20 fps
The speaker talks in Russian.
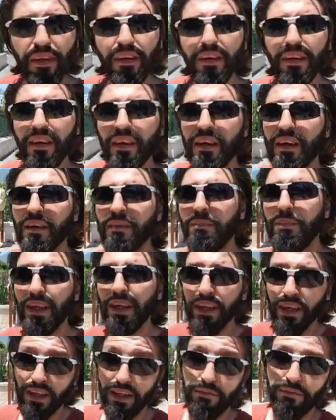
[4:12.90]
э,
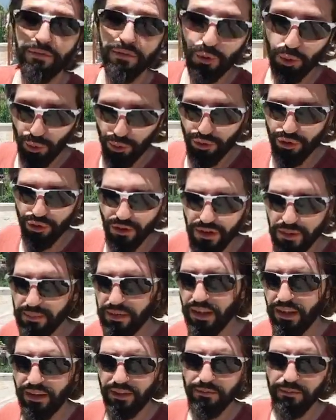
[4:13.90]
приехал в Турцию,
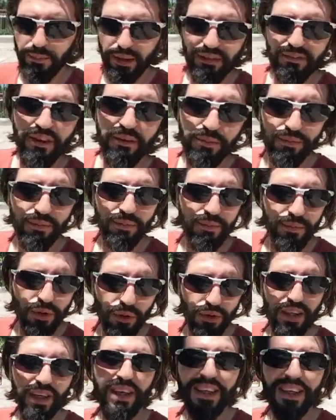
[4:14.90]
именно был во
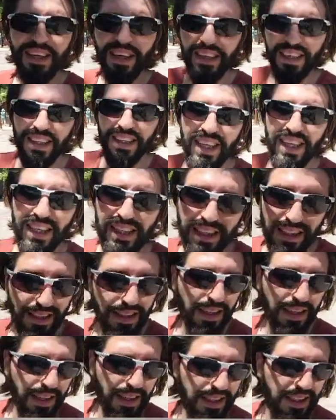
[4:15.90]
многих городах, так
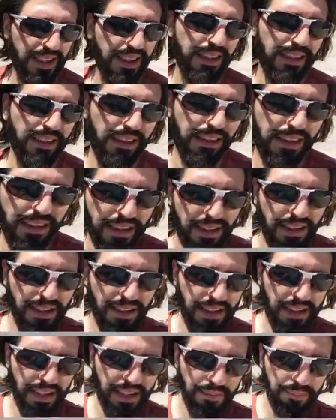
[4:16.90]
как хотел
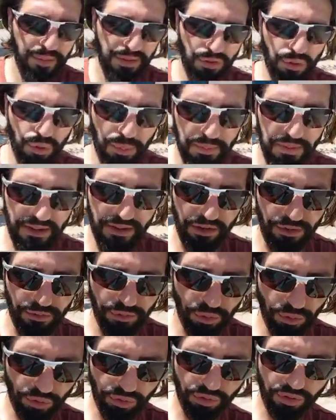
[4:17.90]
э, поступить в
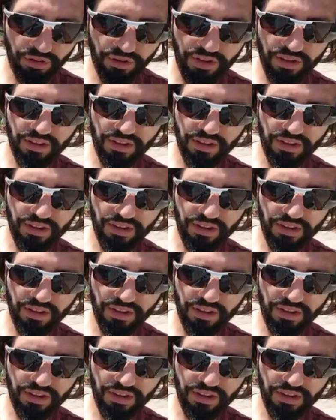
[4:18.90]
ВУЗ,